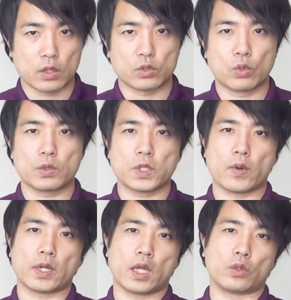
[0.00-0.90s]
その差
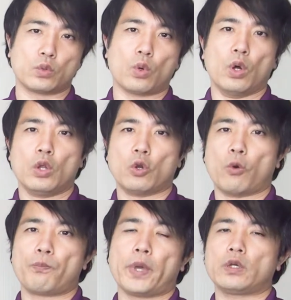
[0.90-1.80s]
はなんと
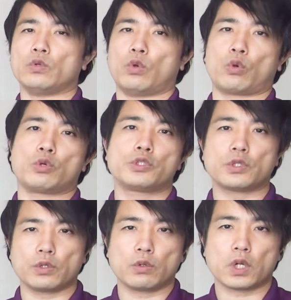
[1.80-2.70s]
ろっぴゃくろく
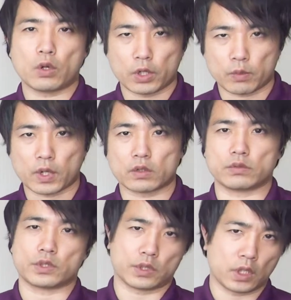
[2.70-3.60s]
じゅうキロカロリーもある
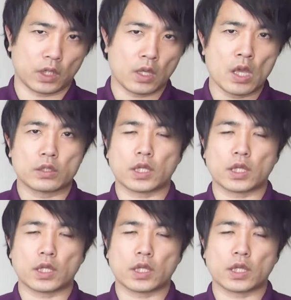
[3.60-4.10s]
んですね。